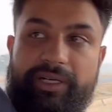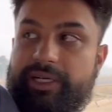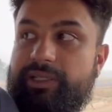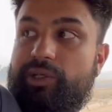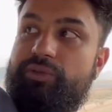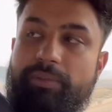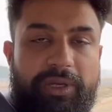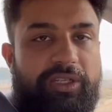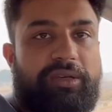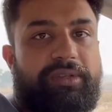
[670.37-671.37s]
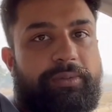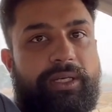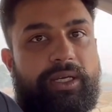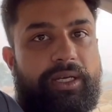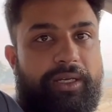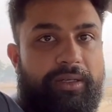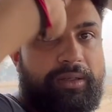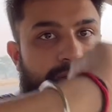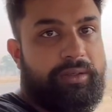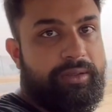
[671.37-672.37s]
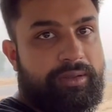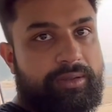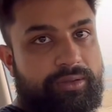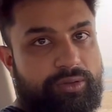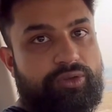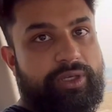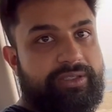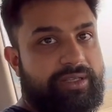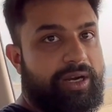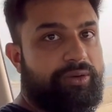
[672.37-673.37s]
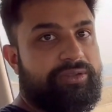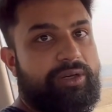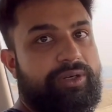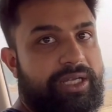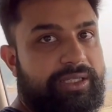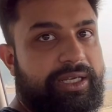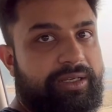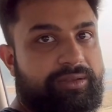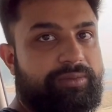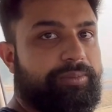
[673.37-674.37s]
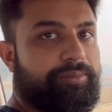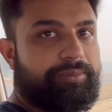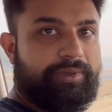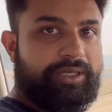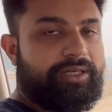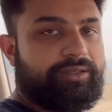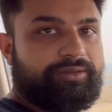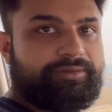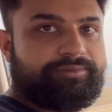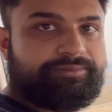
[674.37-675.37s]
रहता है उसमें पीछे भी स्पीकर है तो जो एक इतना कुछ नहीं होता भाई देखो हाँ। बेसिकली